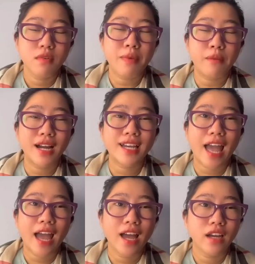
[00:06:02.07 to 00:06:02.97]
mấy bà bán
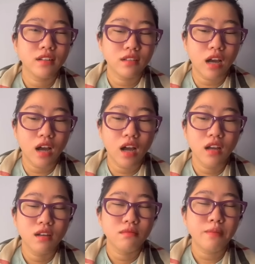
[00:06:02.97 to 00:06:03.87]
cá đó
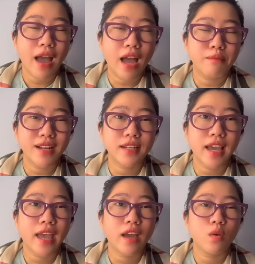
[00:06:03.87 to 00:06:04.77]
mấy bà bán thịt
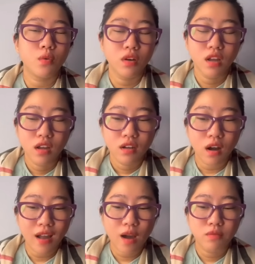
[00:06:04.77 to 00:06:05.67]
heo
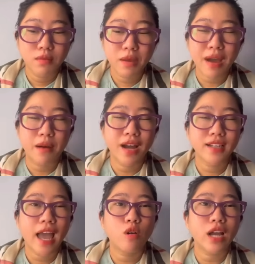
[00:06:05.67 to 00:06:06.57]
còn không á mấy bà bán
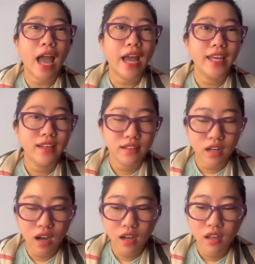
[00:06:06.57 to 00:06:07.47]
rau cải
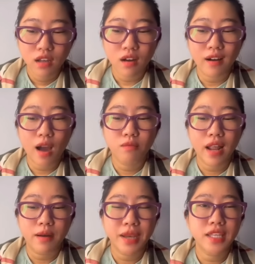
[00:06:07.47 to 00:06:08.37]
đó còn không
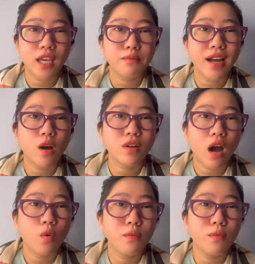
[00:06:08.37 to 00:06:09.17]
là mấy chị bán rau câu